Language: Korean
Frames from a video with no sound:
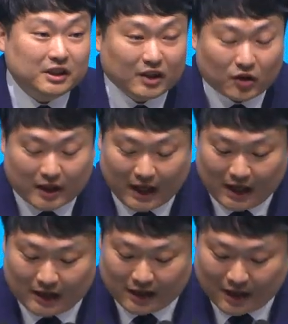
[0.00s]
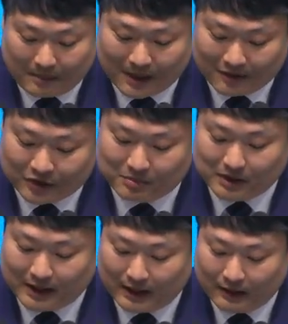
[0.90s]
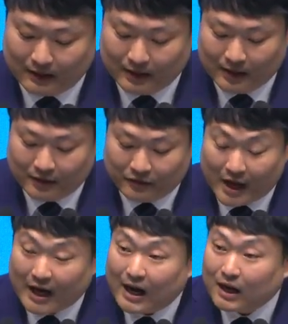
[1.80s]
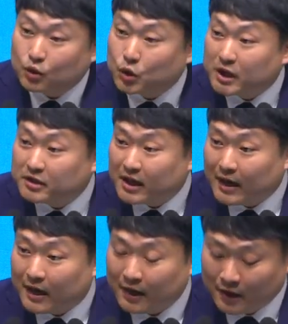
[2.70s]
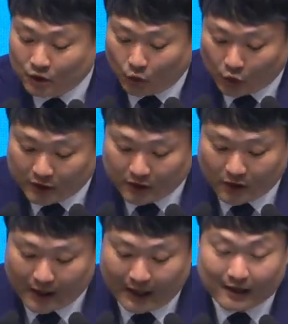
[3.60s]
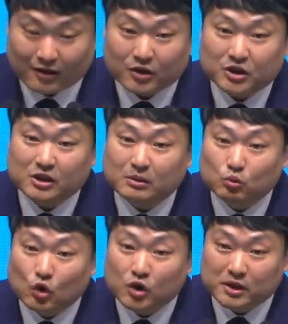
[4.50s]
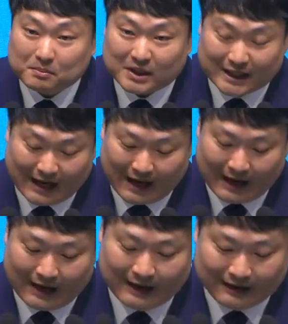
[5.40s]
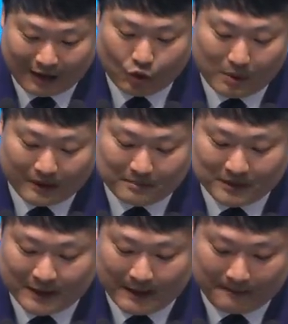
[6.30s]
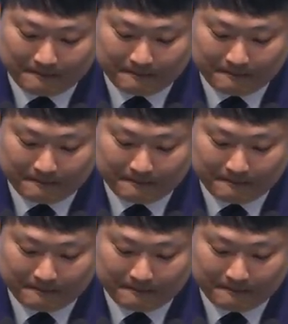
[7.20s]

이렇게 대답할 것입니다. 내가 도대체 돌이켜야 할 것이 무엇입니까? 라고 말입니다.